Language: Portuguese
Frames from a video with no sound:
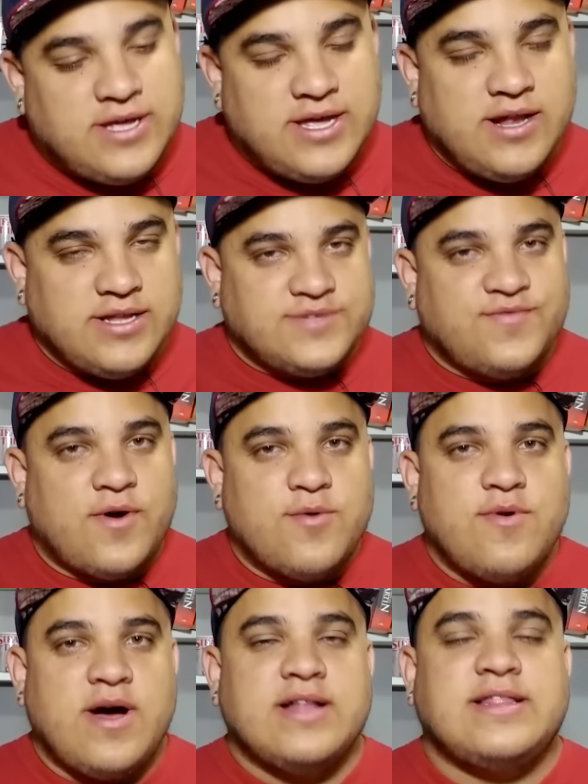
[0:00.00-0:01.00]
eles
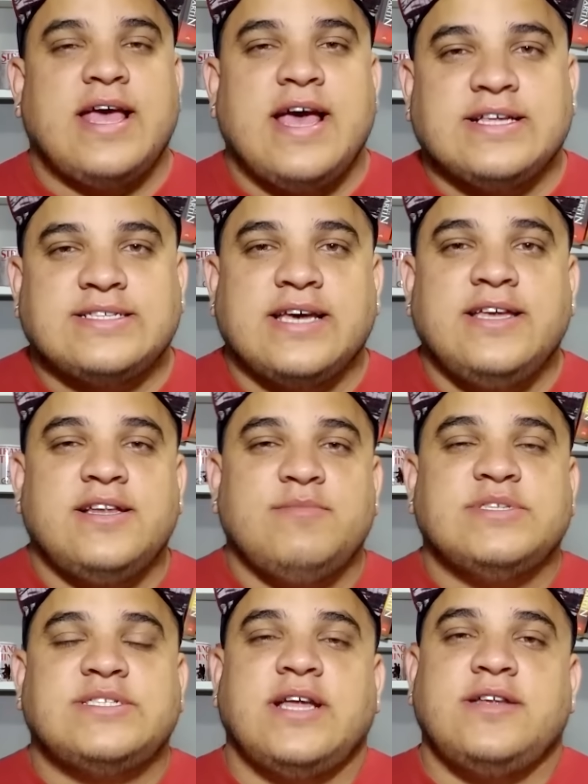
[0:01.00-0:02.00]
vão até essa ilha
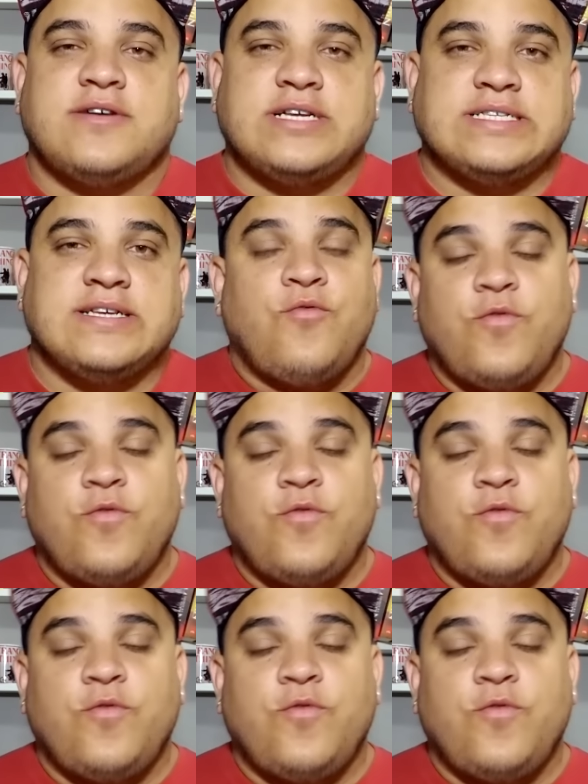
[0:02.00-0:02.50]
misteriosa.